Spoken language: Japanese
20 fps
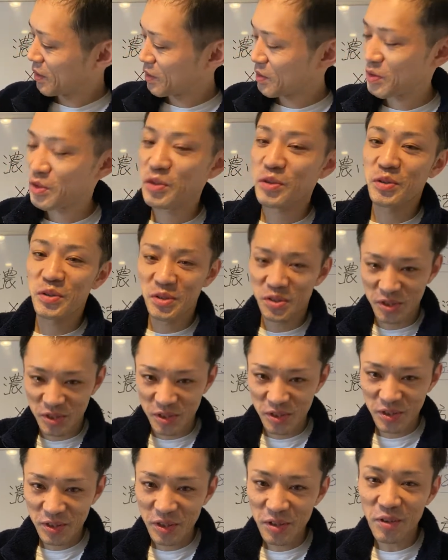10時
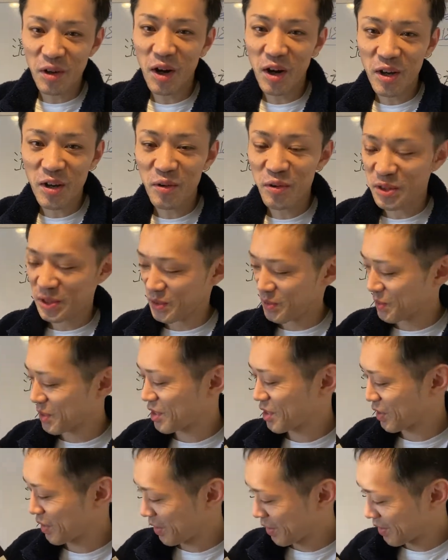結構早起きしま
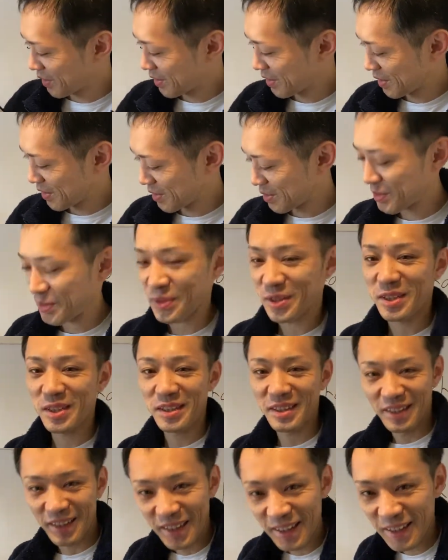したねすいませ
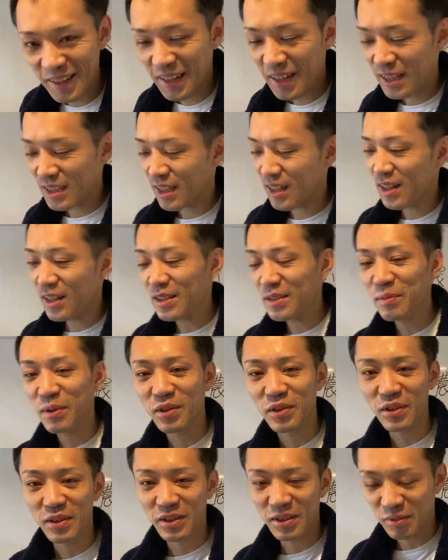んねサラリーマン
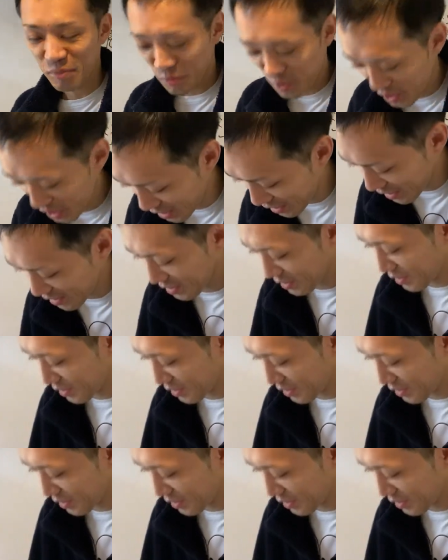の方には申し訳ないです